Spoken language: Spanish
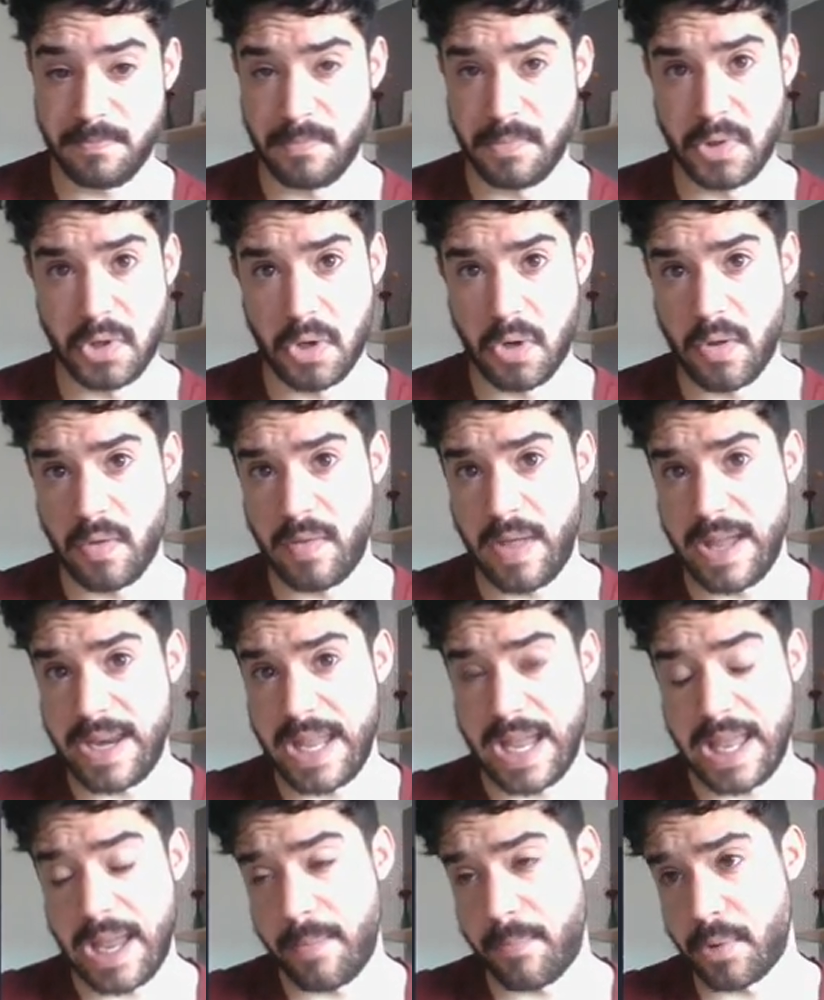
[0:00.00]
yo lo
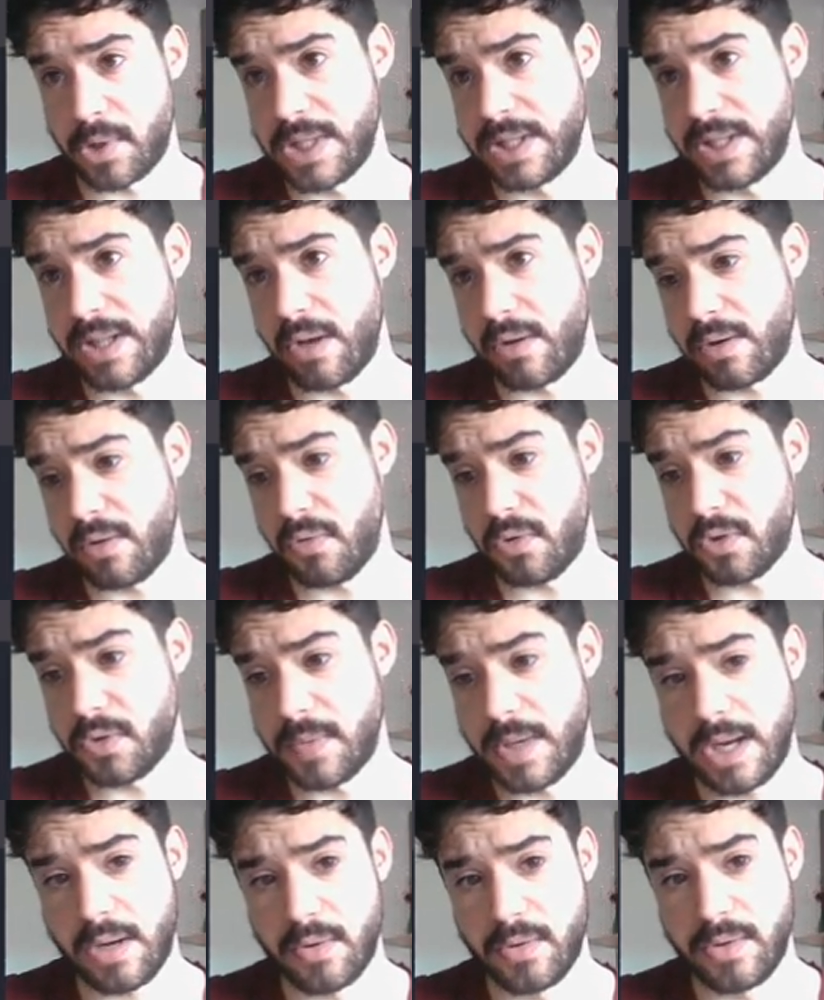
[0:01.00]
daría ya por sentado que no nos
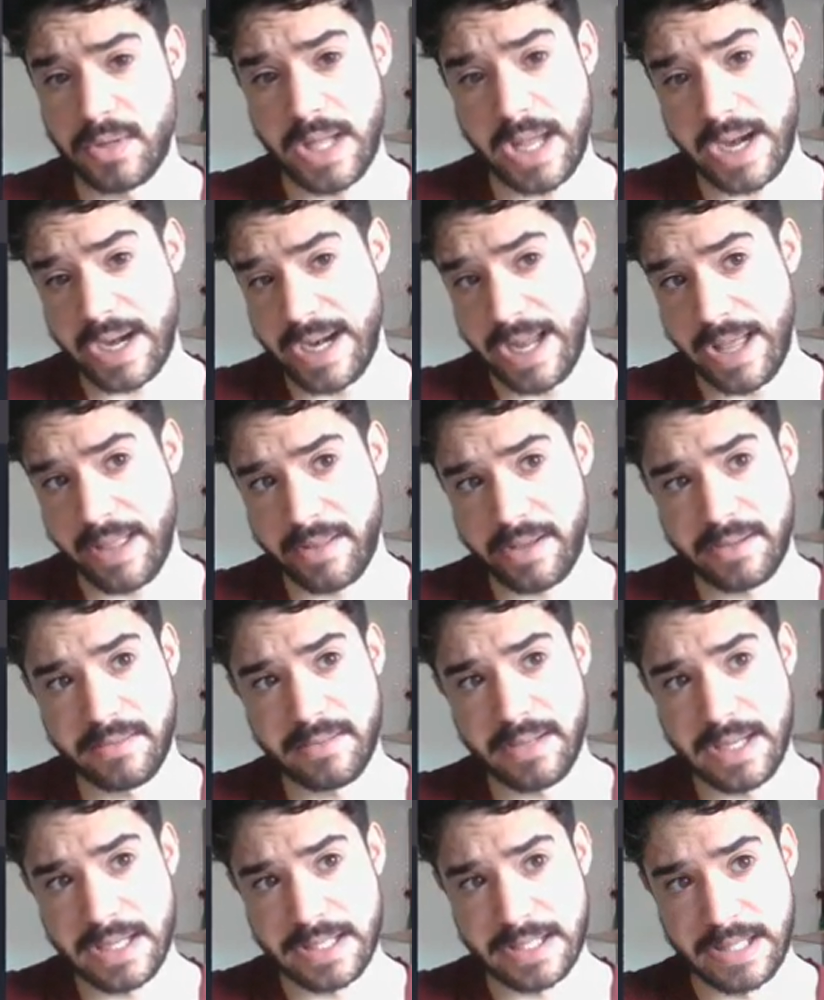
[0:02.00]
van a contar nada
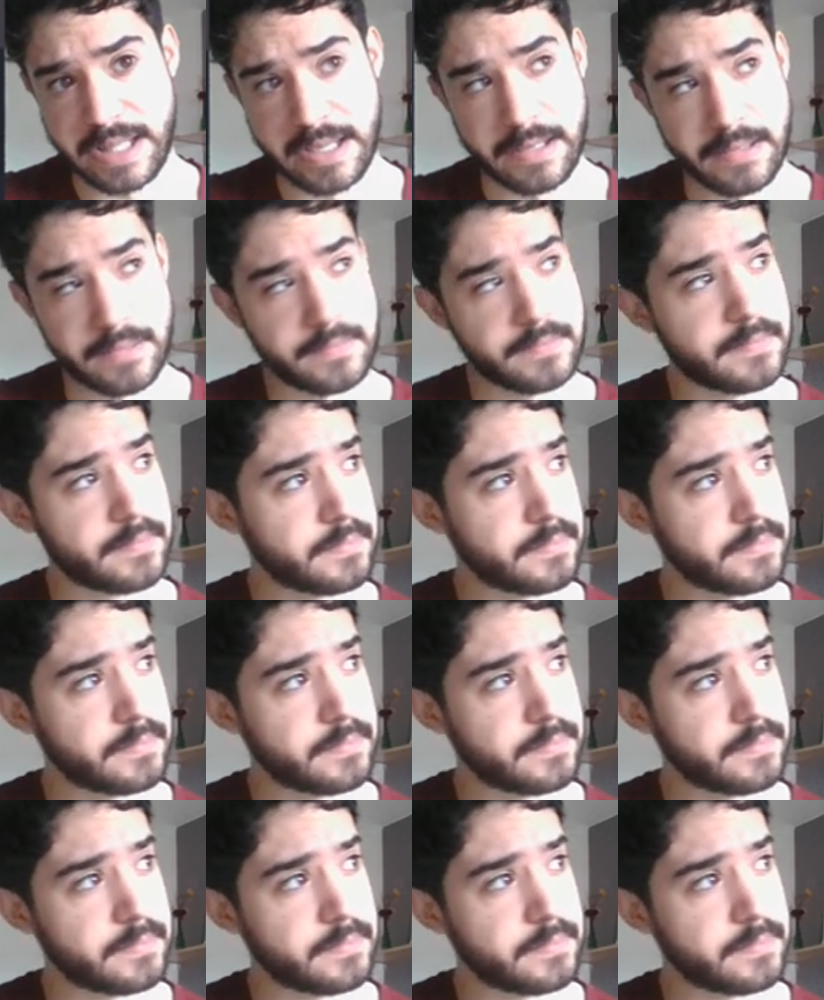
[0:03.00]
hasta